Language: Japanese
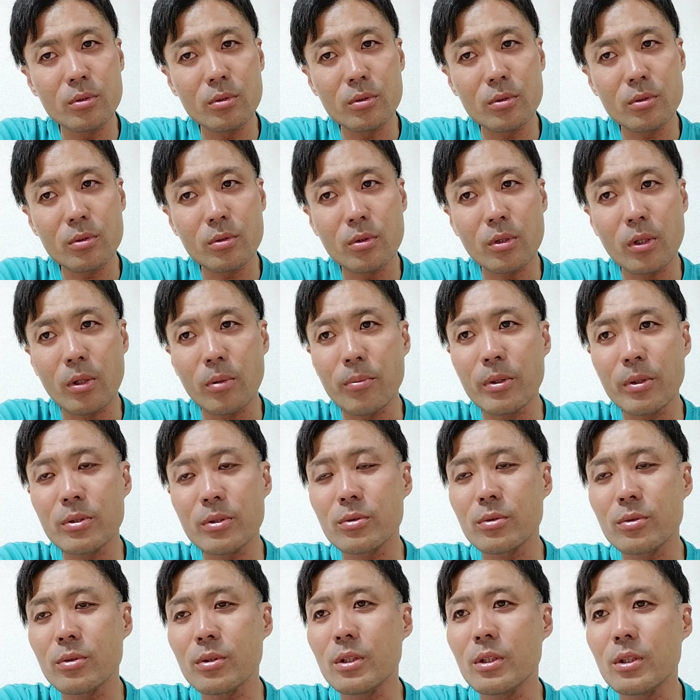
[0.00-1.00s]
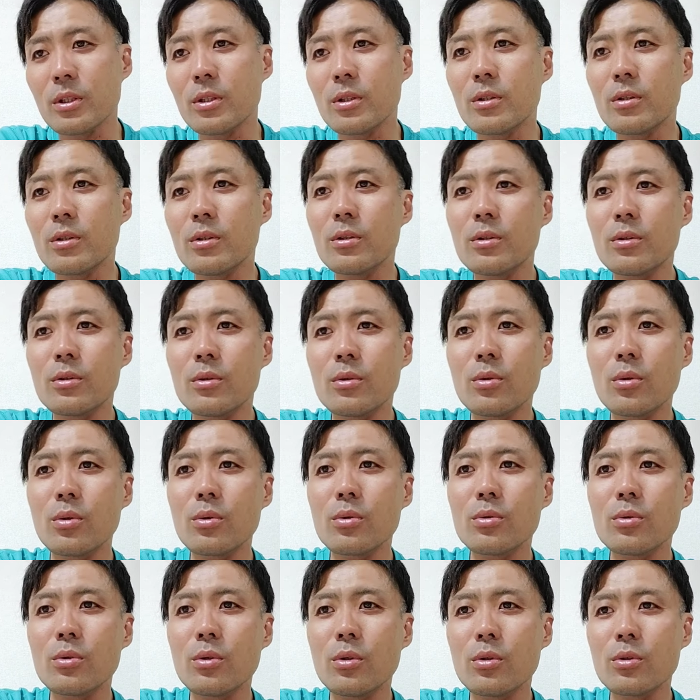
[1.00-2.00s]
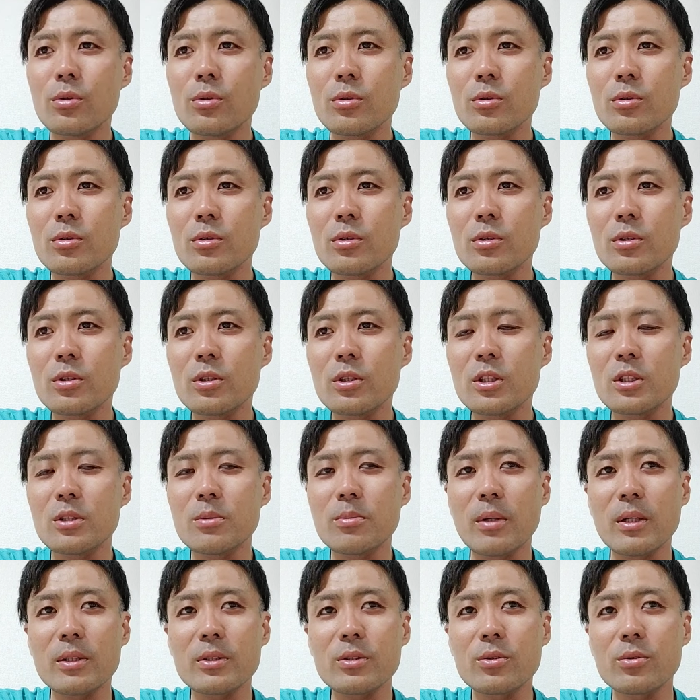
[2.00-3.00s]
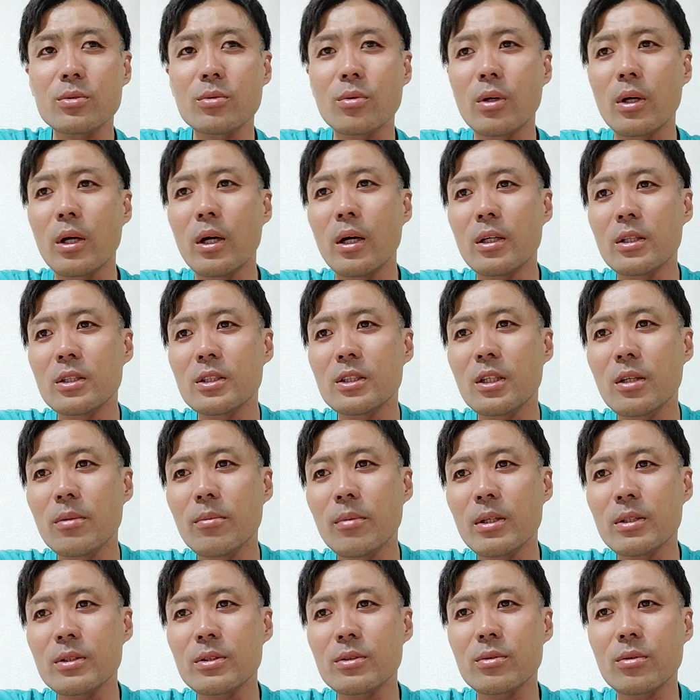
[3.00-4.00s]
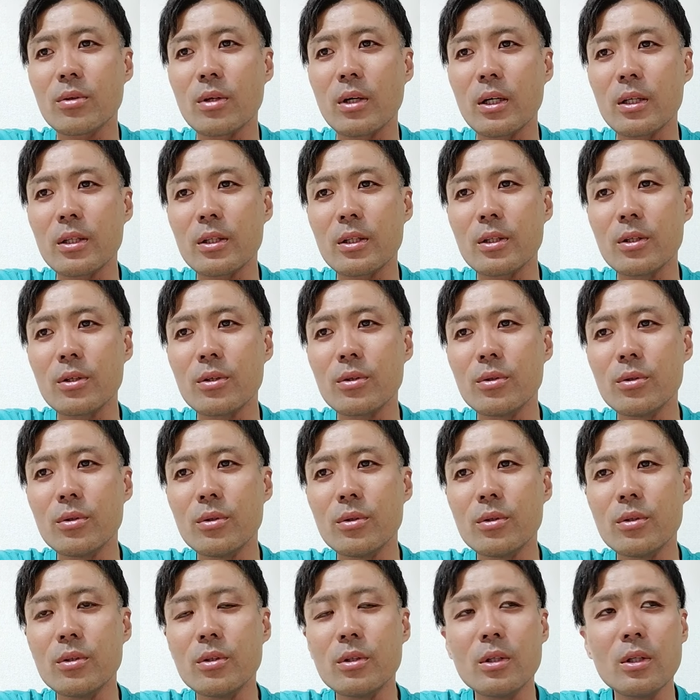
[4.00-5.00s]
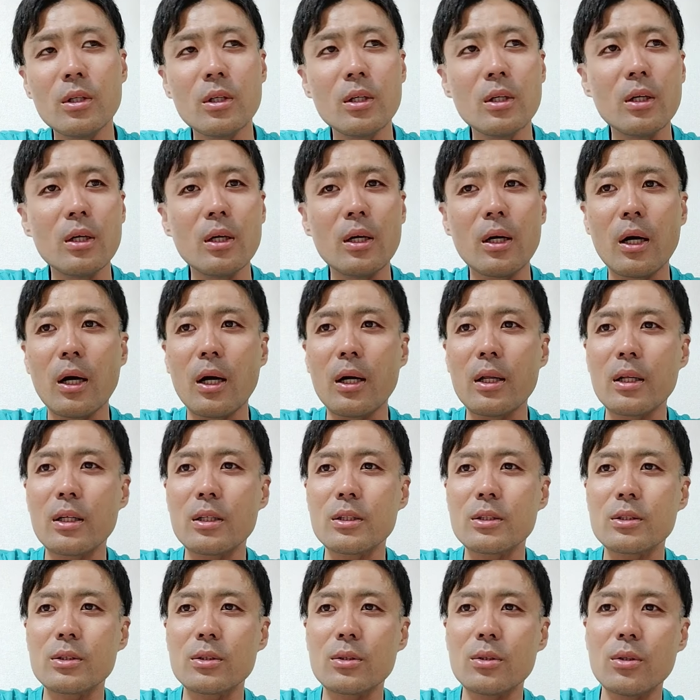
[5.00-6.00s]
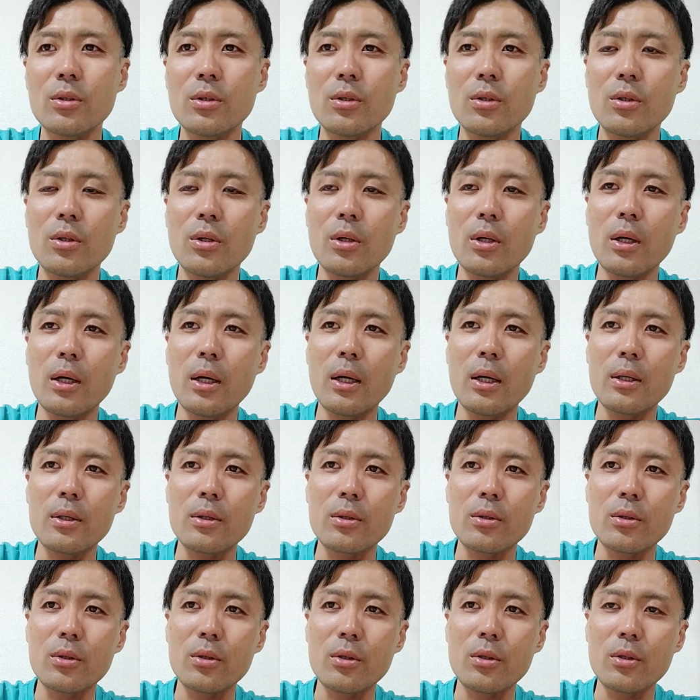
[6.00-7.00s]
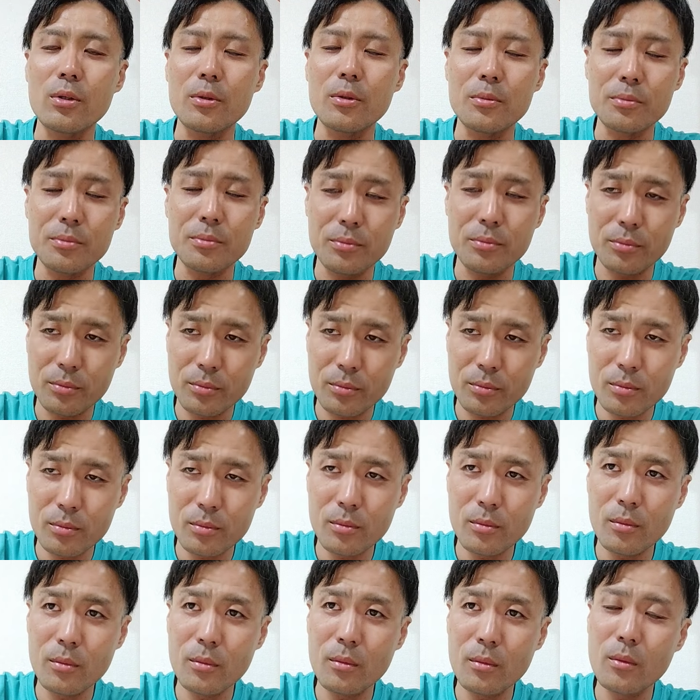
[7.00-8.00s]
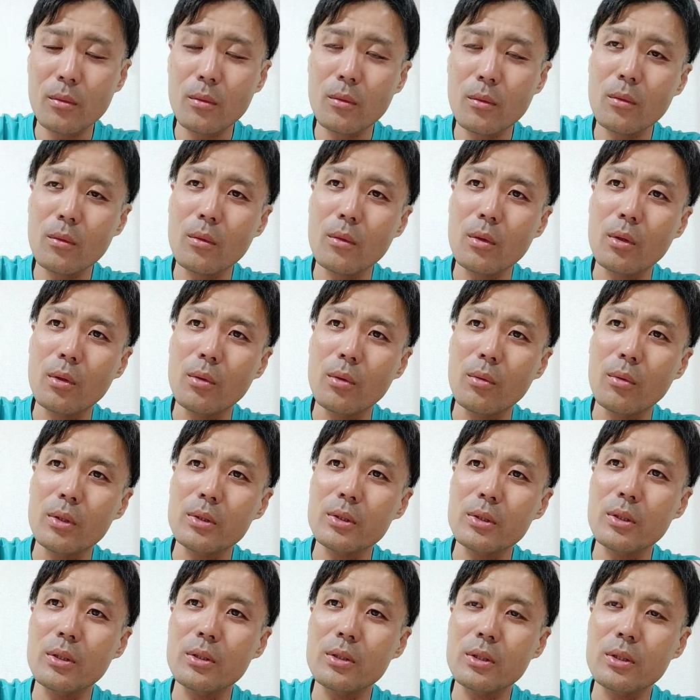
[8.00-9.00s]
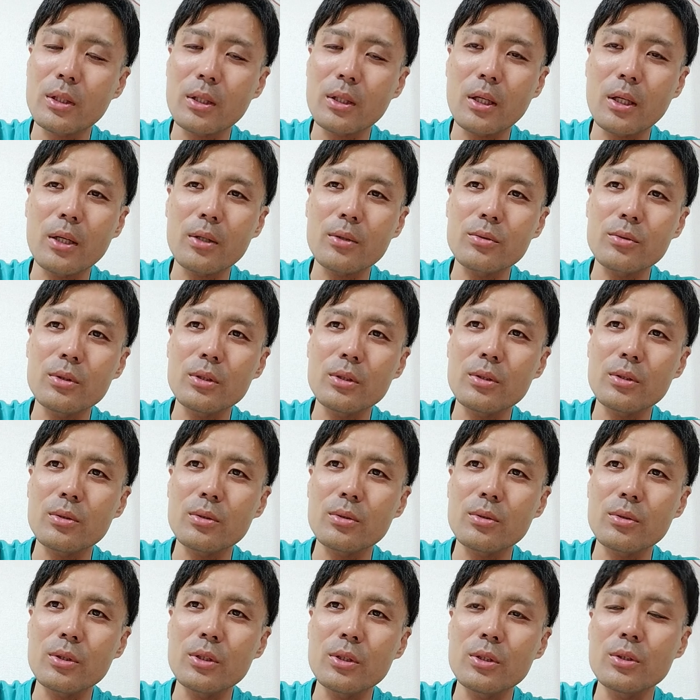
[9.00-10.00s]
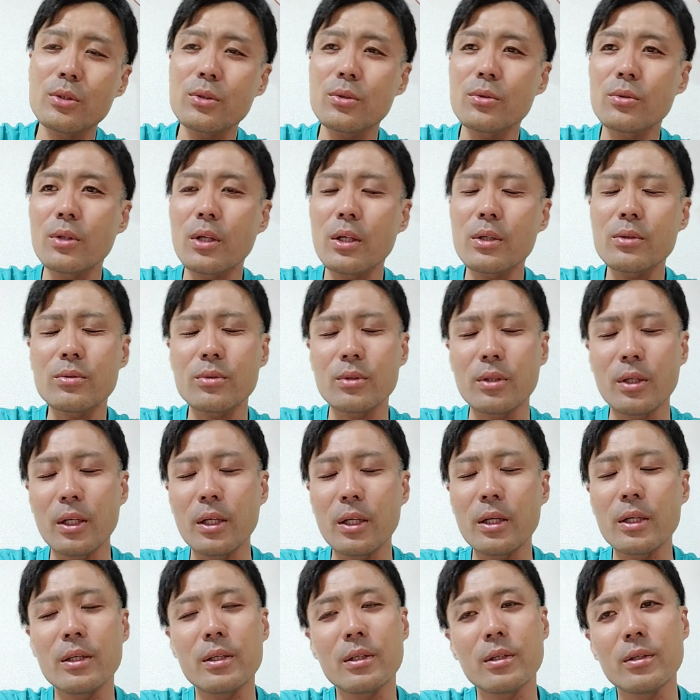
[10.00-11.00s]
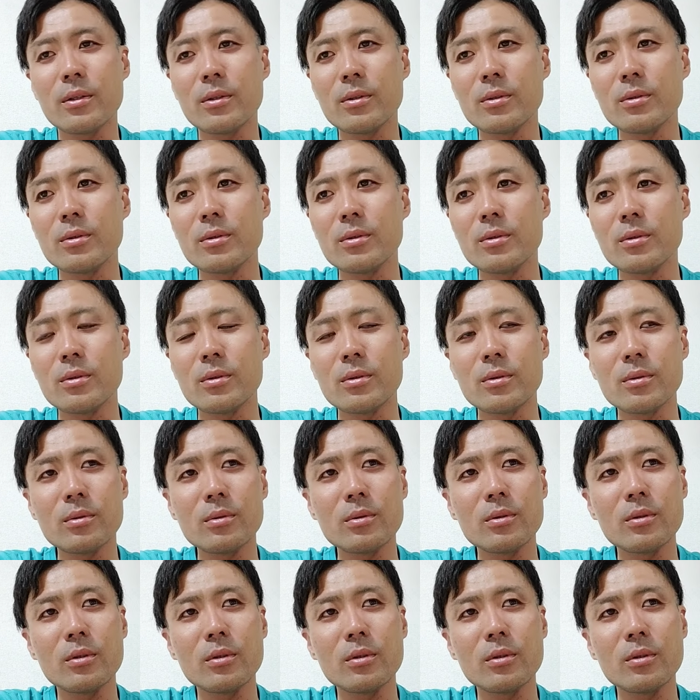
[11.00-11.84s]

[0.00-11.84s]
そんなん別に録音しますとかしてますとかっていう話をあのわざわざ確認する必要なくない、うん、